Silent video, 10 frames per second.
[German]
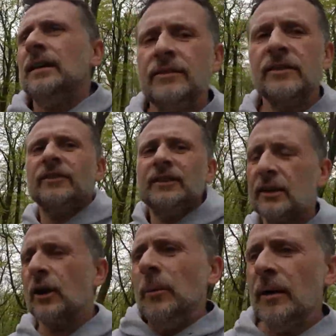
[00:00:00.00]
wie ich hier
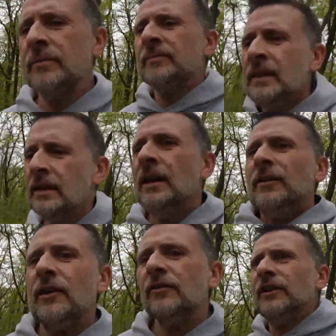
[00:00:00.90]
weiterkomme. Auf
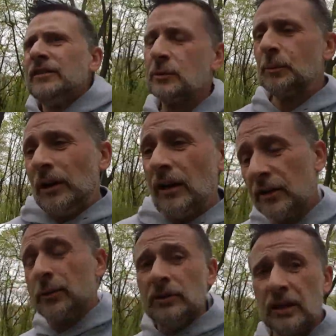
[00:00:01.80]
jeden Fall ist die Sporteinheit halt
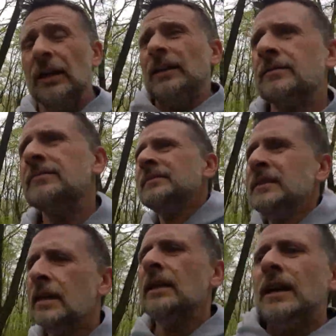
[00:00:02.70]
gut.
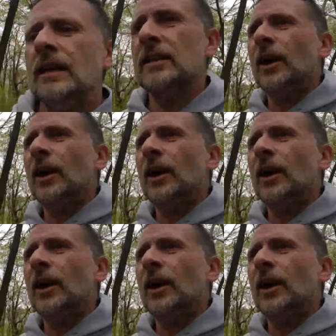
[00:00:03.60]
Ich